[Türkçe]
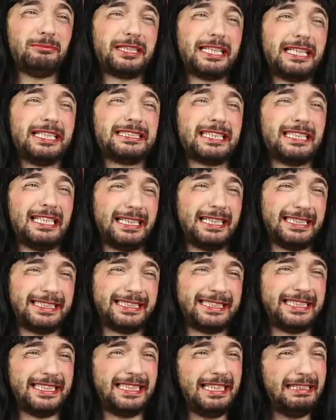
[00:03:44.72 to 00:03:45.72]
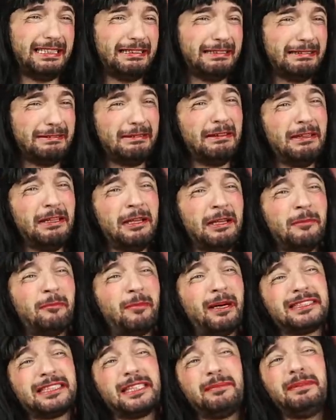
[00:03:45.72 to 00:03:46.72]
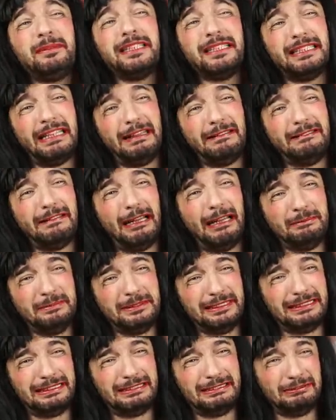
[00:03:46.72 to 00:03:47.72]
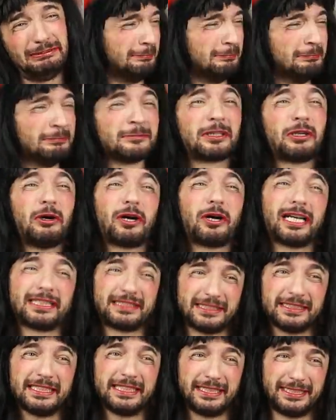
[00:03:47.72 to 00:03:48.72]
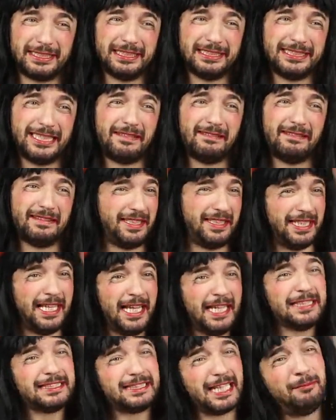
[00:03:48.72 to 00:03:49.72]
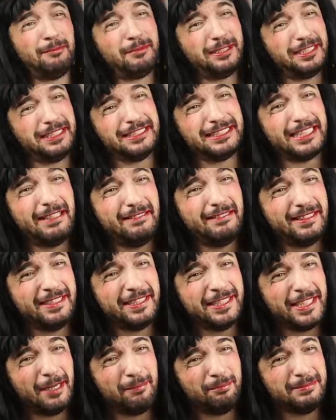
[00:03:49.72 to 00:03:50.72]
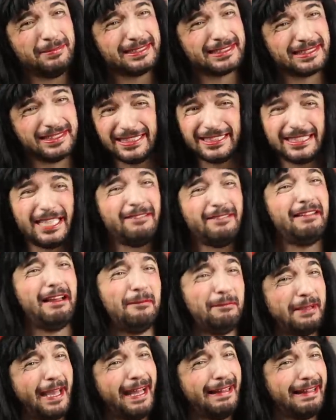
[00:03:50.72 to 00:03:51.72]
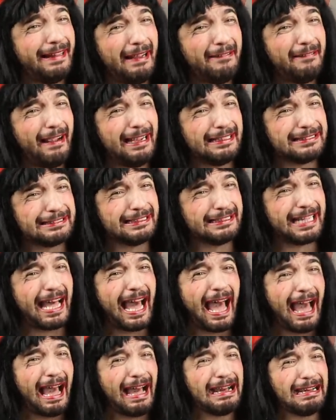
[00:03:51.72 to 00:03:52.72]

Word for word: Bu gerizekalı gitti. Başka biriyle evlenmiş. O kadın da ikinci elli. Sen birinci elini yapmışsın. Hiç evlenmeyenler varlar ha.